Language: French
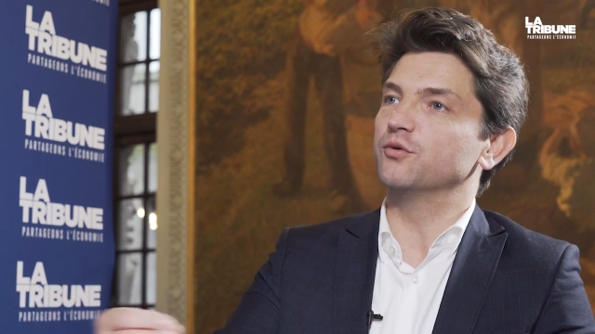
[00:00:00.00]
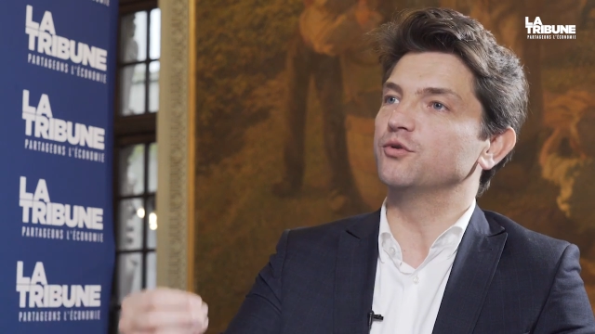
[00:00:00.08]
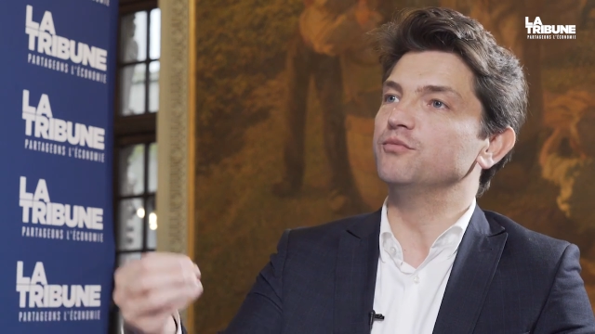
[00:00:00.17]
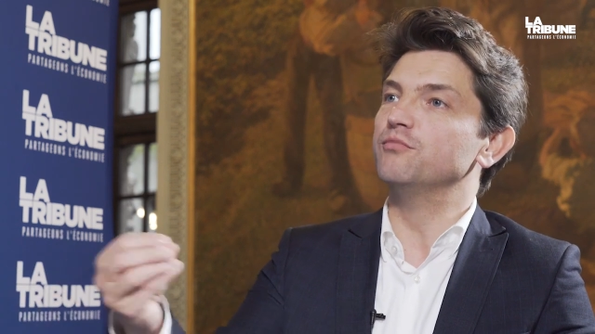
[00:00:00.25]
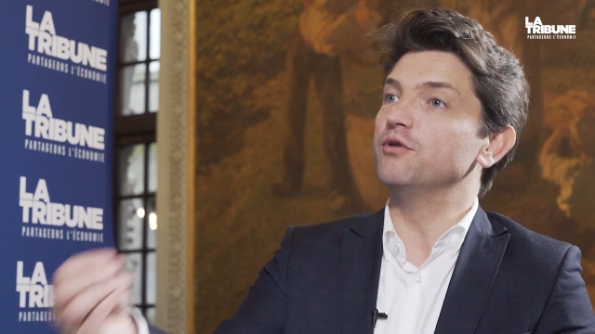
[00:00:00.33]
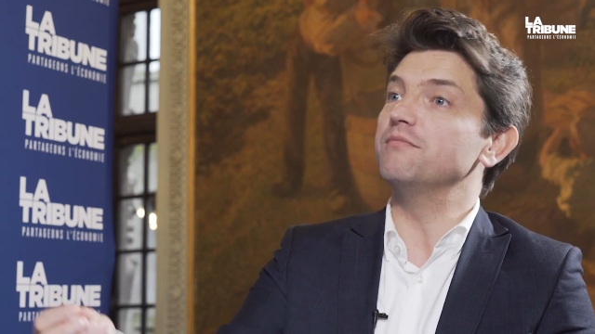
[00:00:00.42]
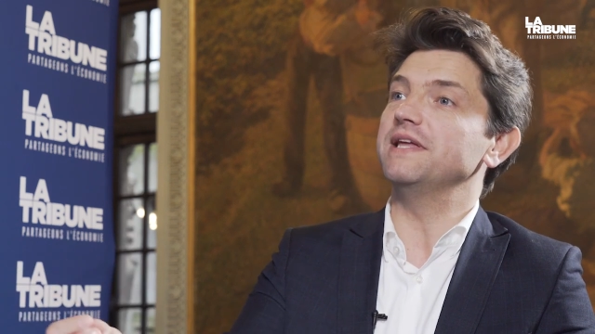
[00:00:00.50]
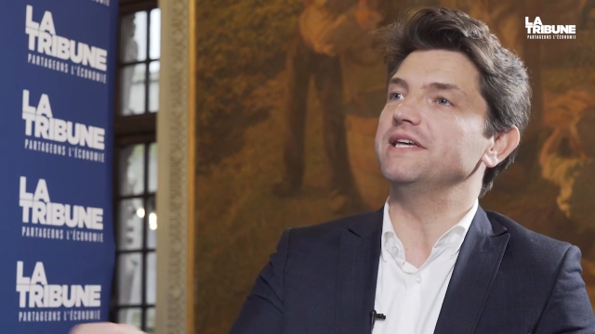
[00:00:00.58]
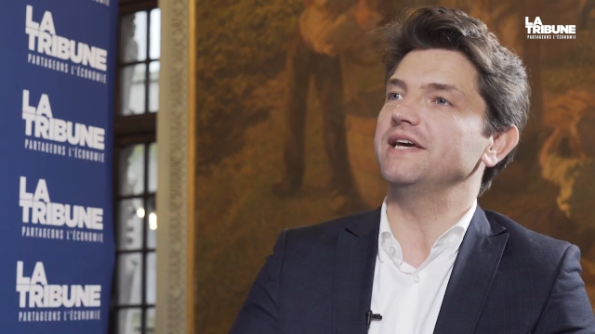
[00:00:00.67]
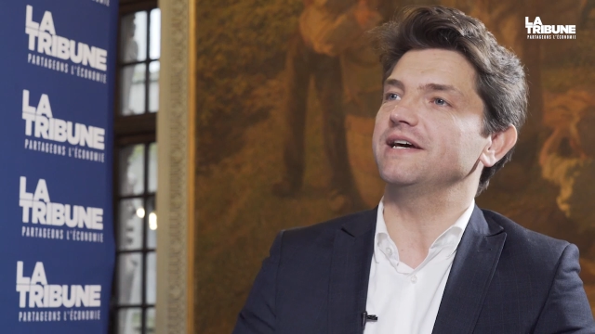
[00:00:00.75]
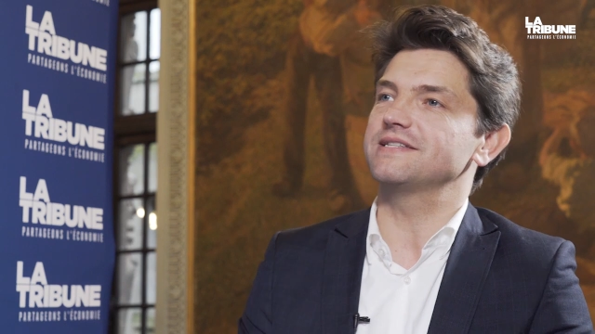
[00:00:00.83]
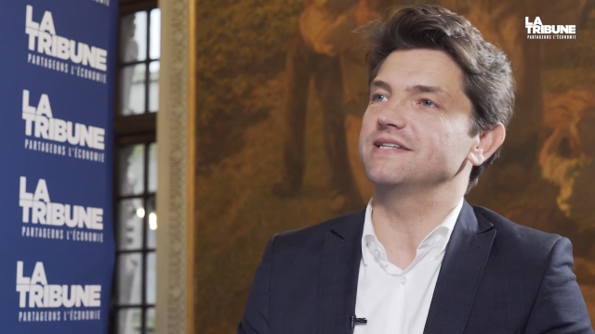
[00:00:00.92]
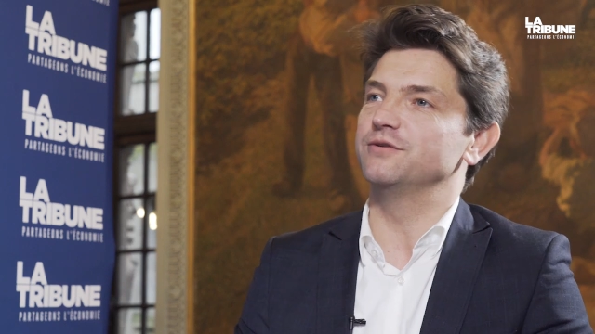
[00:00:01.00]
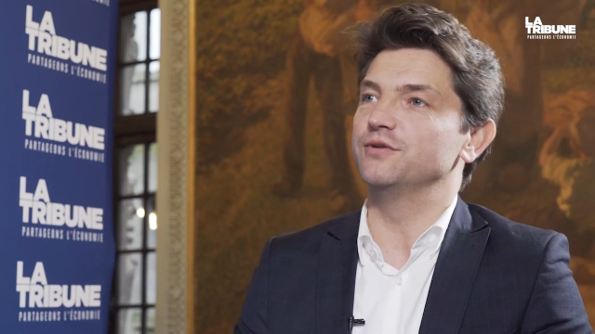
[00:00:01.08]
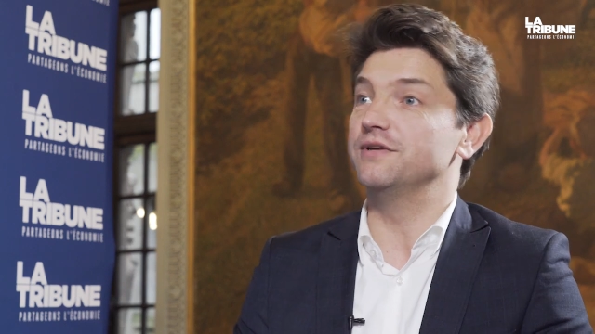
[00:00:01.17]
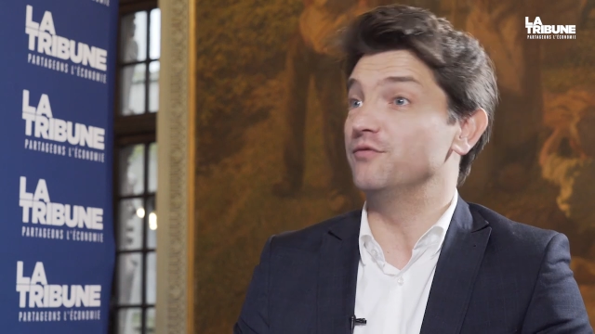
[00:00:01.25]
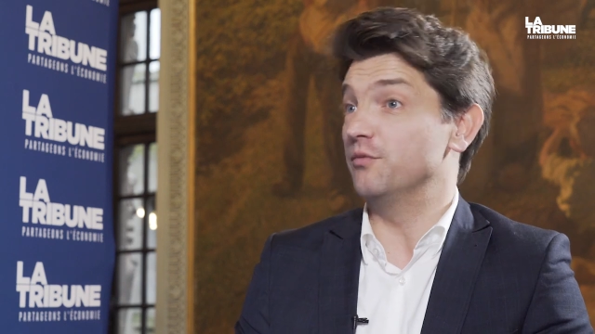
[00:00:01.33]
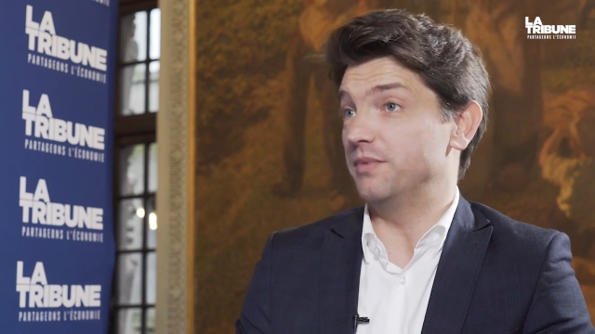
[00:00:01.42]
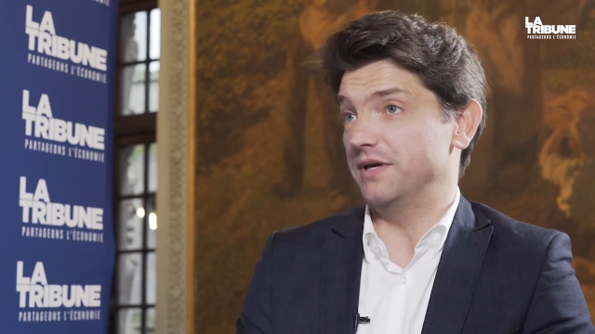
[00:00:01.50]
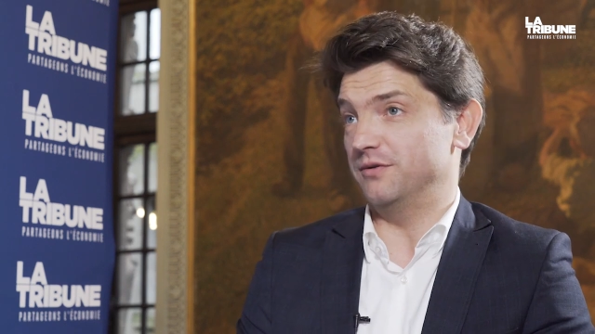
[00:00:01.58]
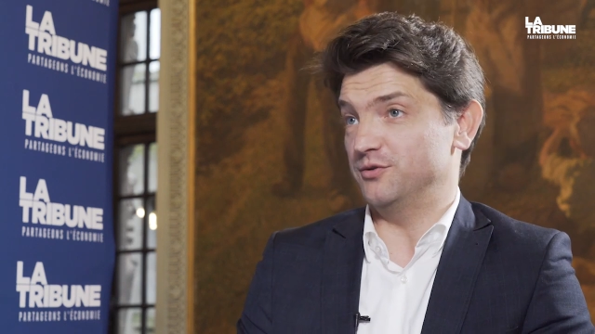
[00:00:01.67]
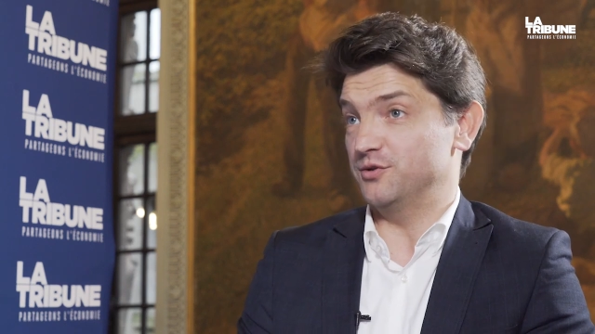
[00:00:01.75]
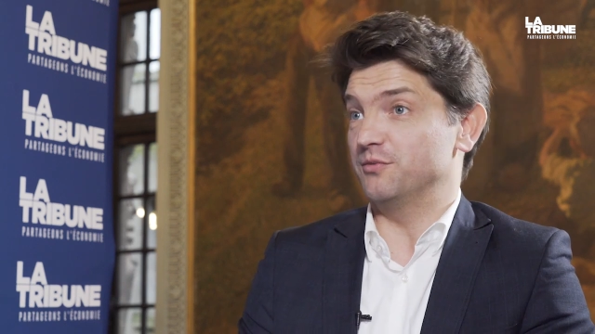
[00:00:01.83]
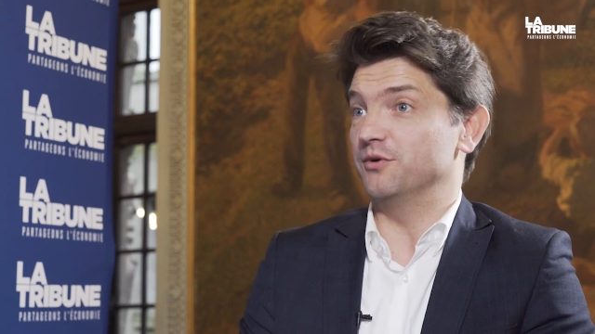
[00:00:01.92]
Donc une bonne manière, c'est de développer
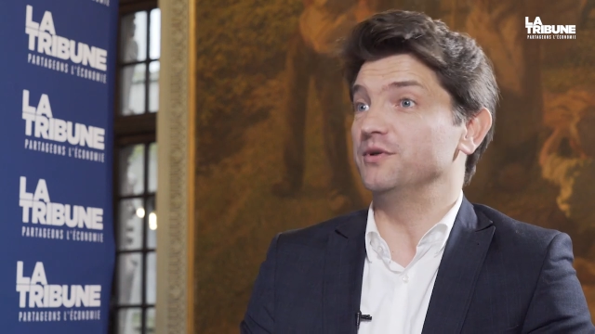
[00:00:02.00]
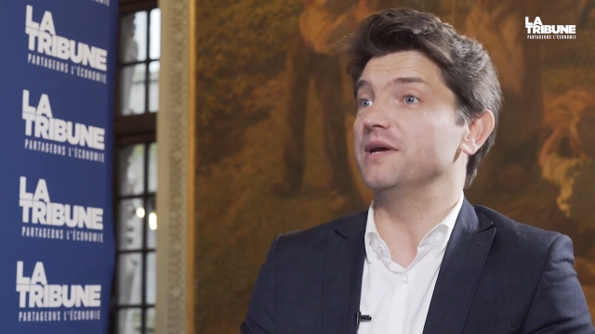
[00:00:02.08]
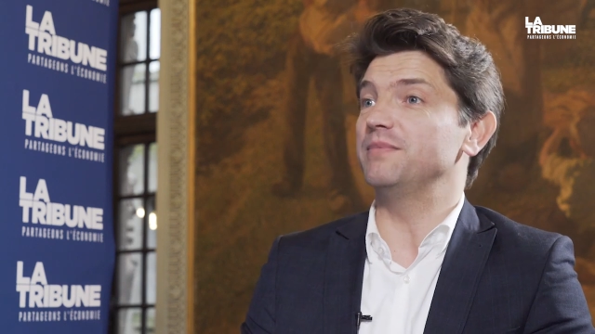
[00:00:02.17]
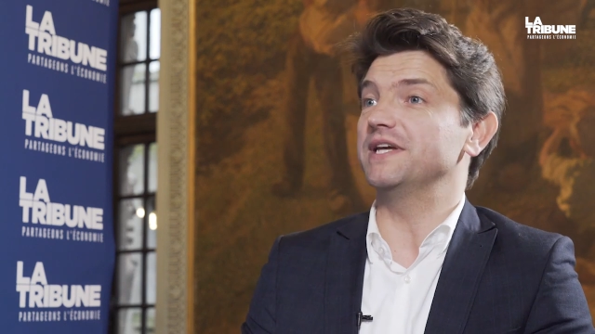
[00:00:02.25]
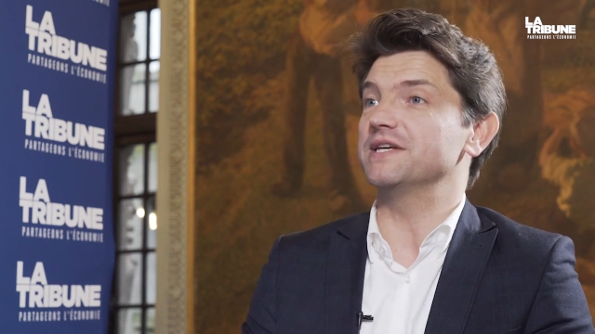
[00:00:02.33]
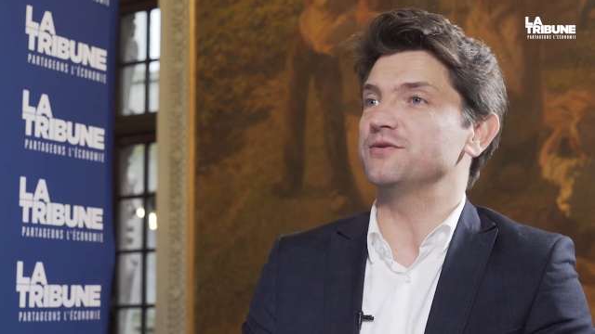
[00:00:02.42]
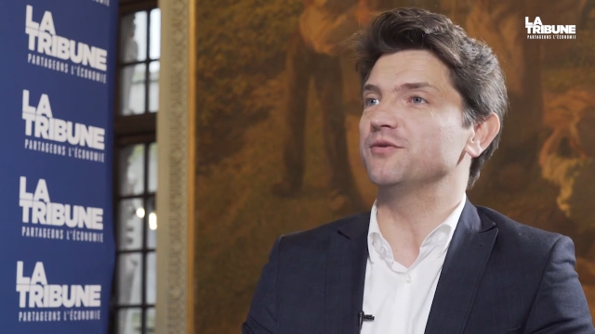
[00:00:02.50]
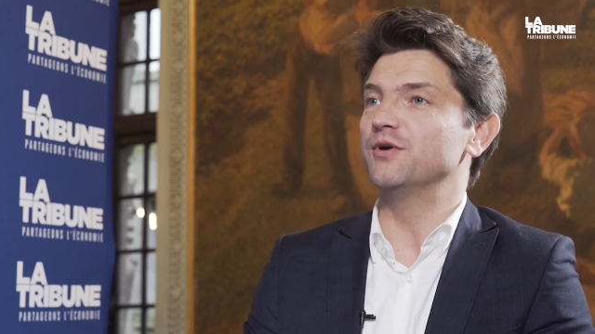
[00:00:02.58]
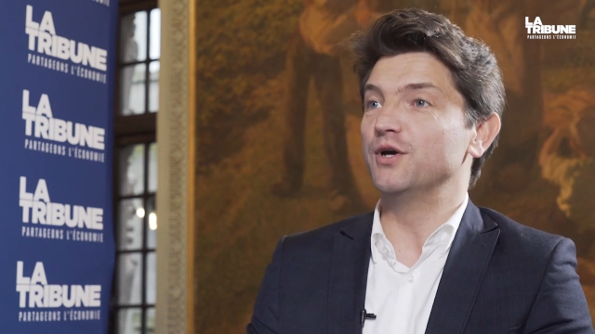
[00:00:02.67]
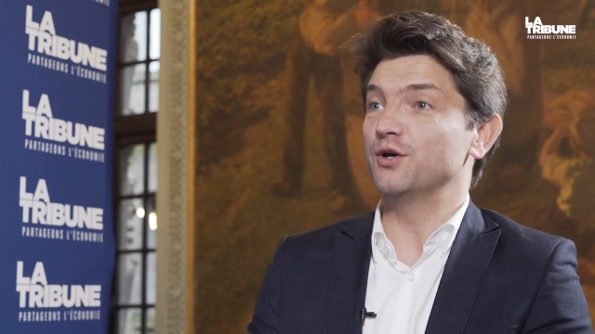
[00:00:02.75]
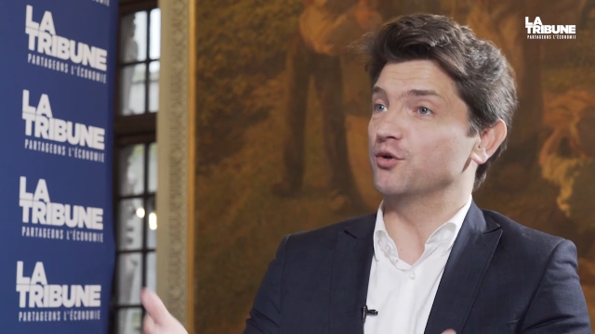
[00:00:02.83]
justement une application